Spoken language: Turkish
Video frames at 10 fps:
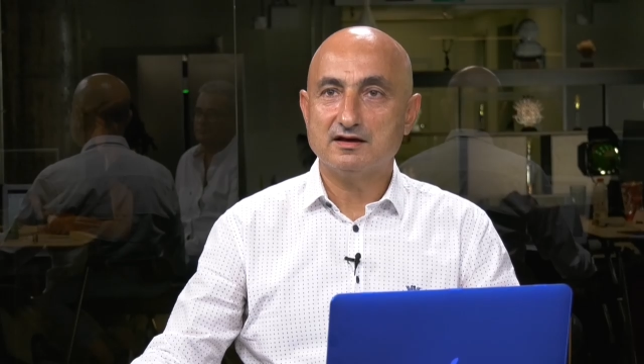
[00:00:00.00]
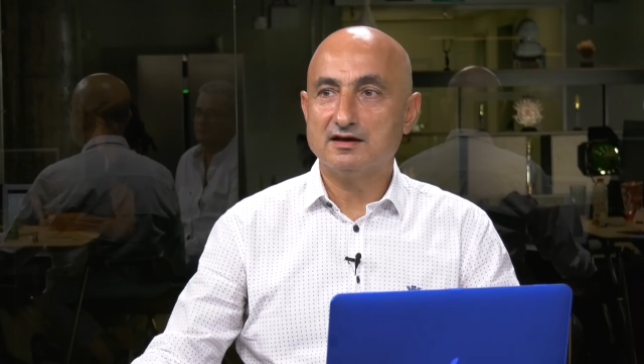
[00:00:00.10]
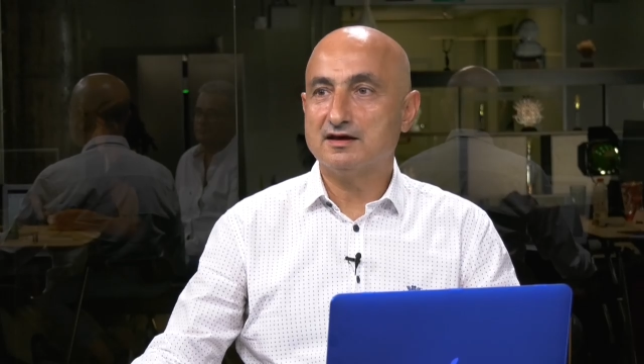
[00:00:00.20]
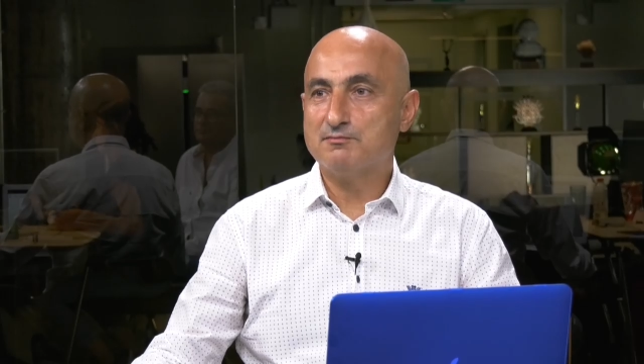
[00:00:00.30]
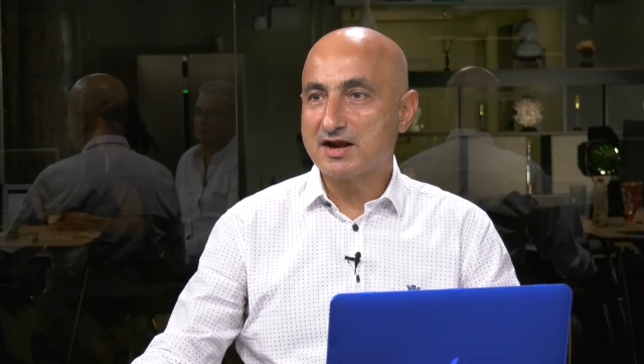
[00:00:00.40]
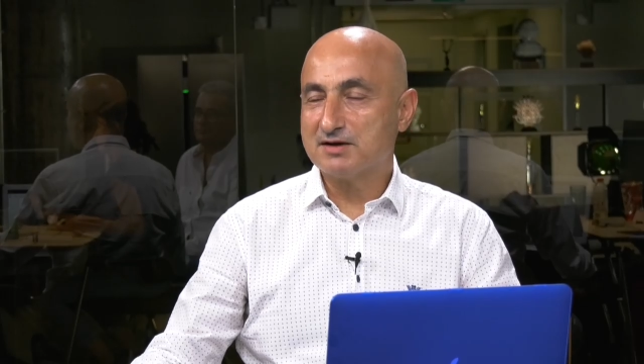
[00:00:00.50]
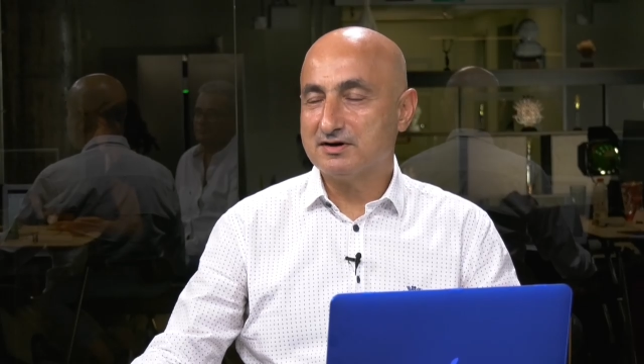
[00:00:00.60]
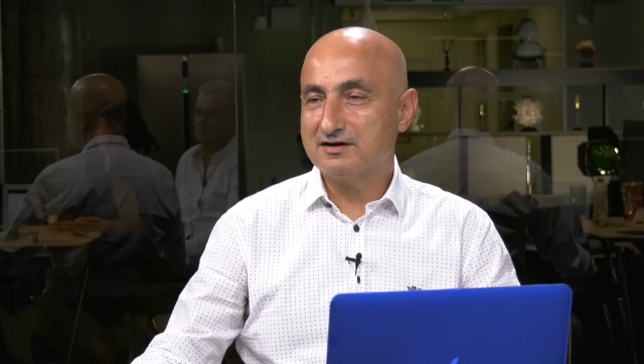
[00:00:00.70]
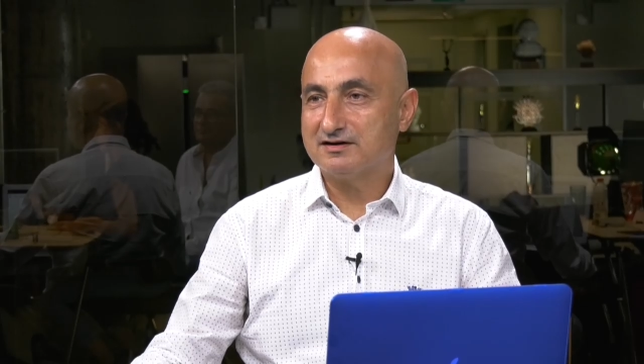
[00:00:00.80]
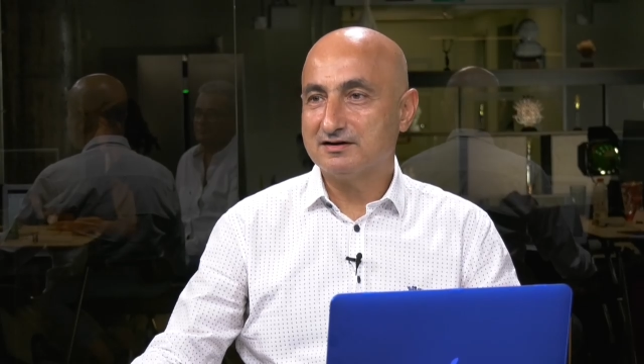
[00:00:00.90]
E,
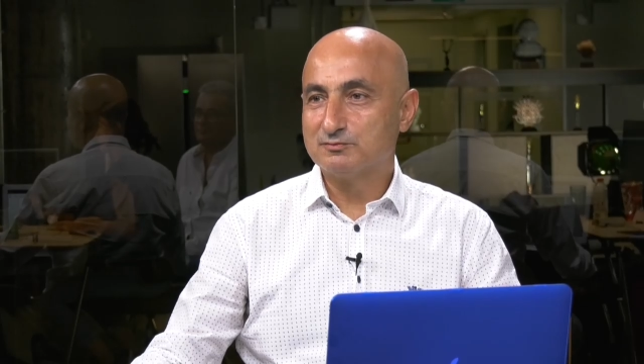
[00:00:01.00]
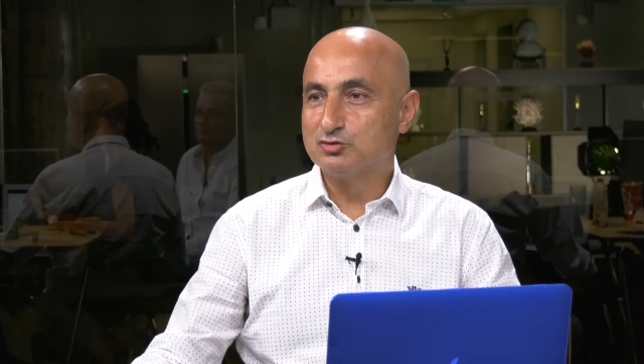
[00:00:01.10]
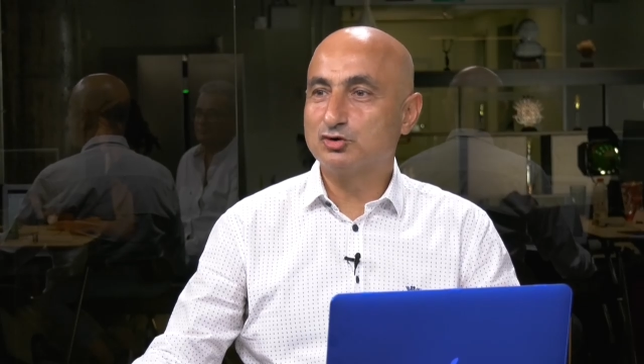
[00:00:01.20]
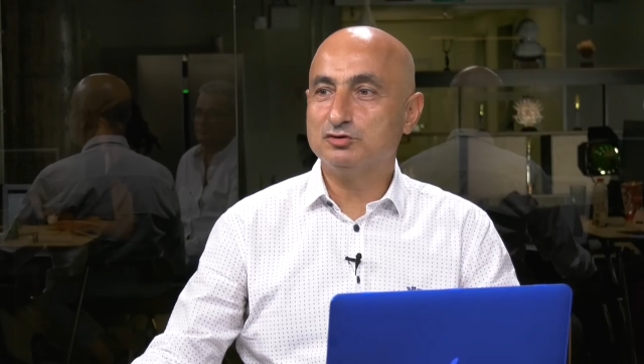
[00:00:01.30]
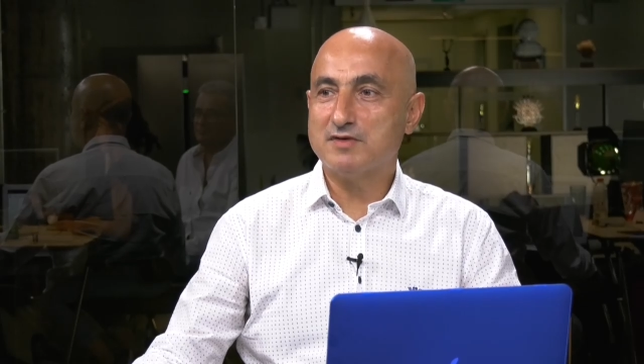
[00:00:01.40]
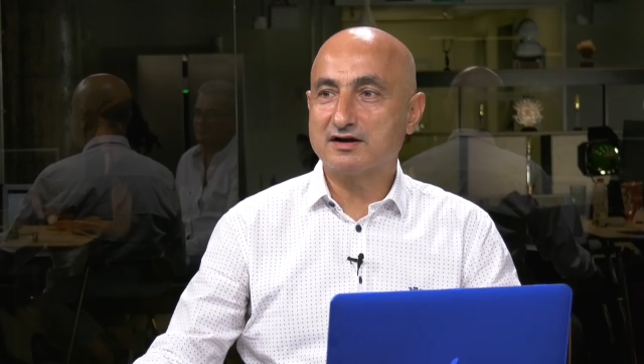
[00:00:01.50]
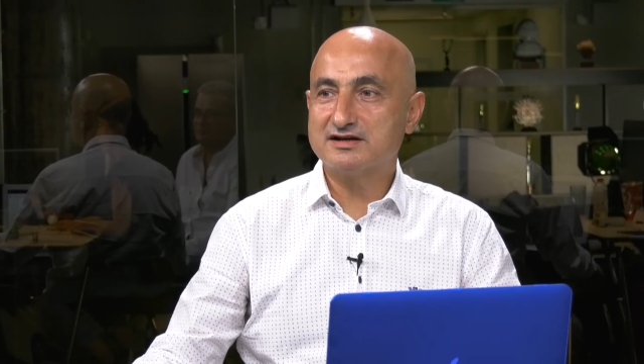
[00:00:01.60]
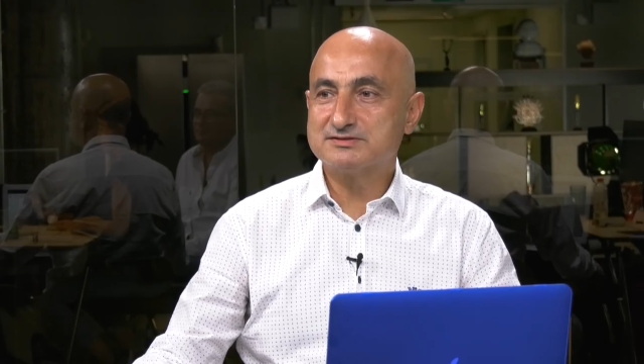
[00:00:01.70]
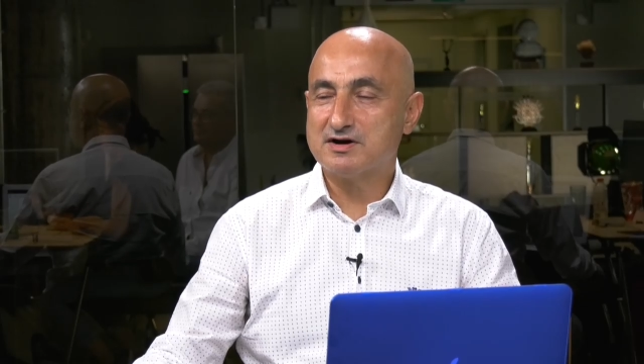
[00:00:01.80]
merhaba, bugün Merkez